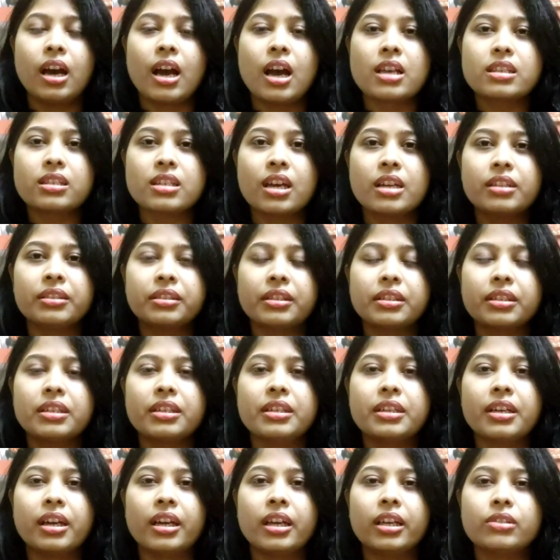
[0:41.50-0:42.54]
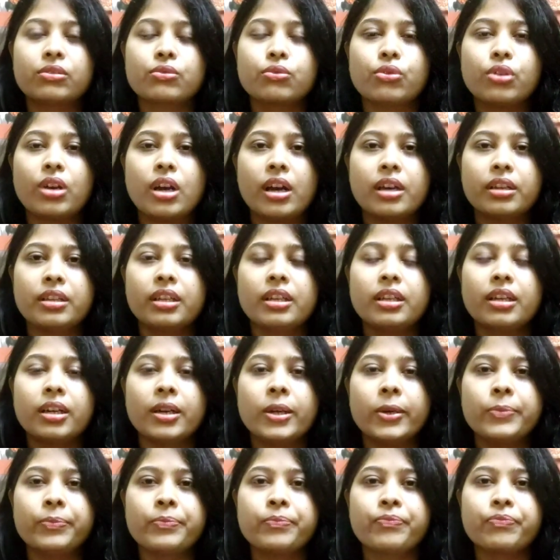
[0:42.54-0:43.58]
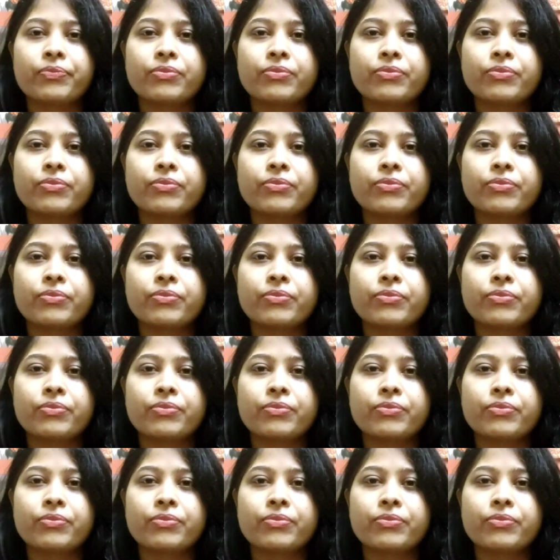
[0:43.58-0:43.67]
आसान तरीका है इसको खाने का